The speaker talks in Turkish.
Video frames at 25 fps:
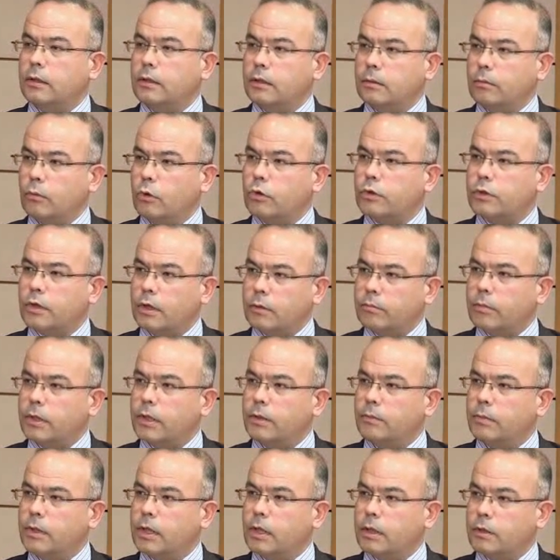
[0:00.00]
e, borçlanma
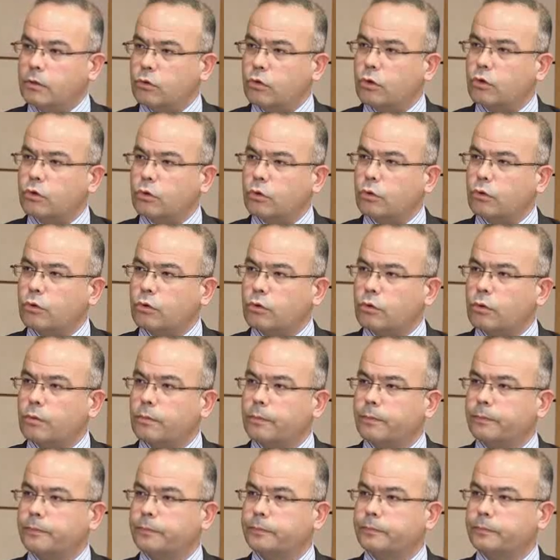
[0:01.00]
imkanı söz konusu